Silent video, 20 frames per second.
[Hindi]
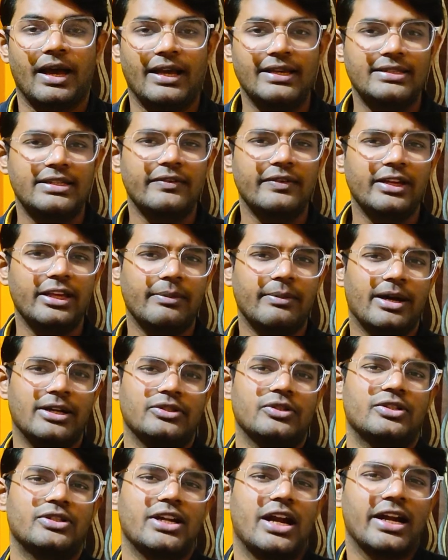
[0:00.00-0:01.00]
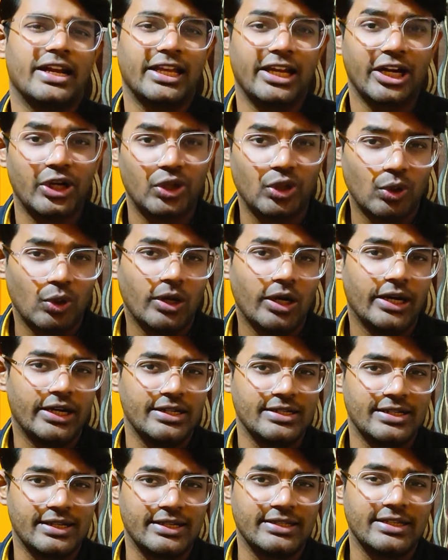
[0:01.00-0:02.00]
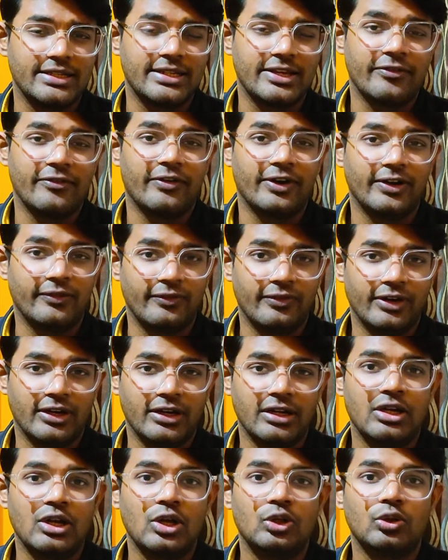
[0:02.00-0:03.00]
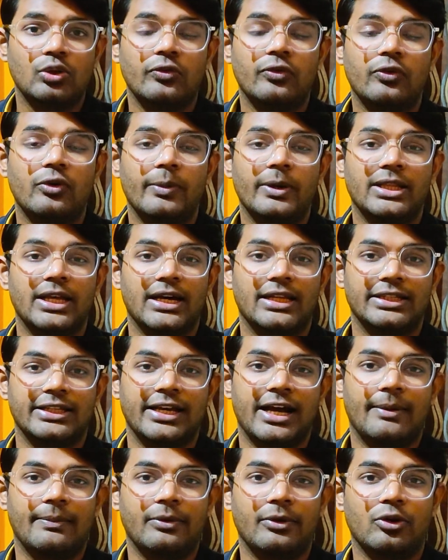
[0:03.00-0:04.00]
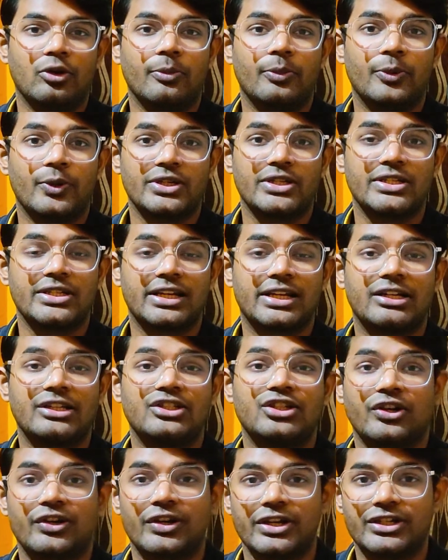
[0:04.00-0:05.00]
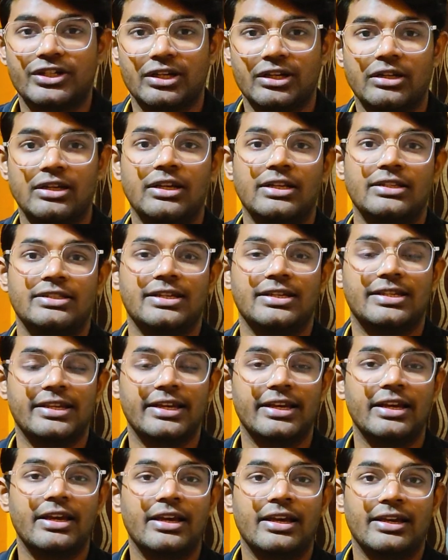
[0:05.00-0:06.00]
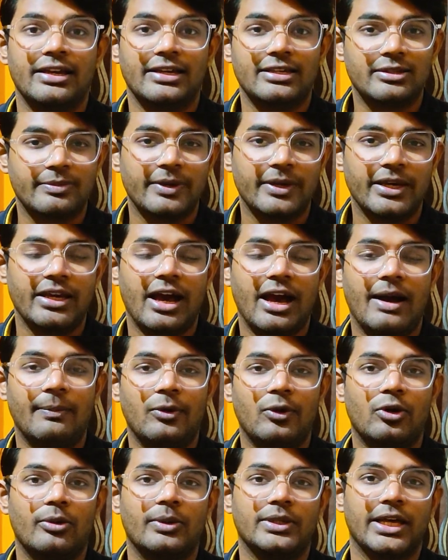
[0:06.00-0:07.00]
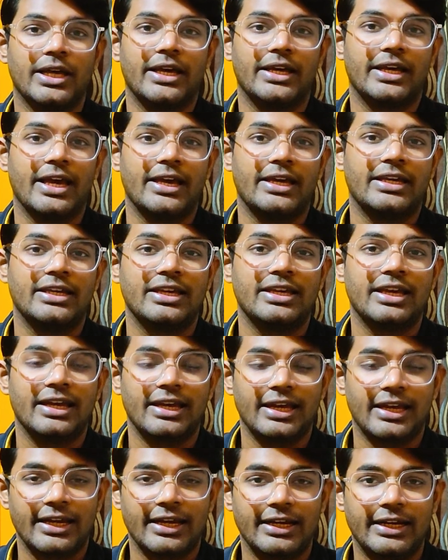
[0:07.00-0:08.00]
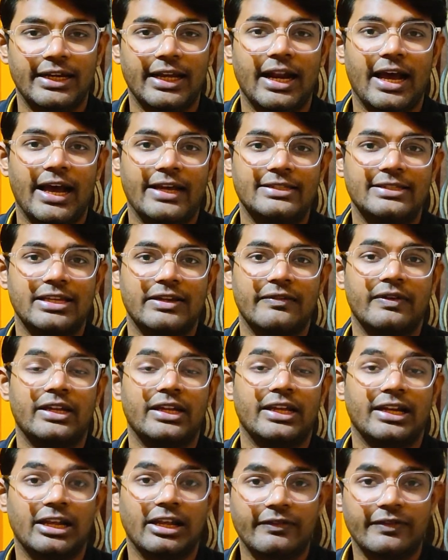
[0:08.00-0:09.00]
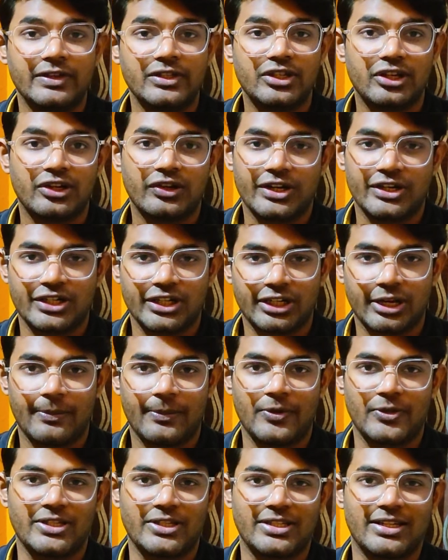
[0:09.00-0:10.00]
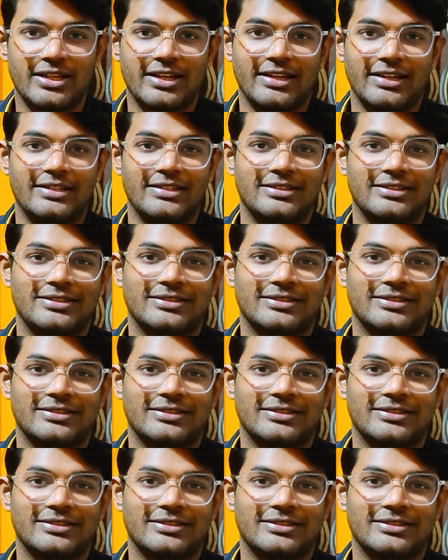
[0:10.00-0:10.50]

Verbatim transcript: आई सेवन के बाद जो स्टार्टिंग के दो लेटर्स हैं जैसे वन वन तो वो बताते हैं आप लोगों को प्रोसेसर का जनरेशन जैसे इसमें आप लोगों को बताया गया है कि ये इंटेल आई सेवन इलेवन जनरेशन का प्रोसेसर है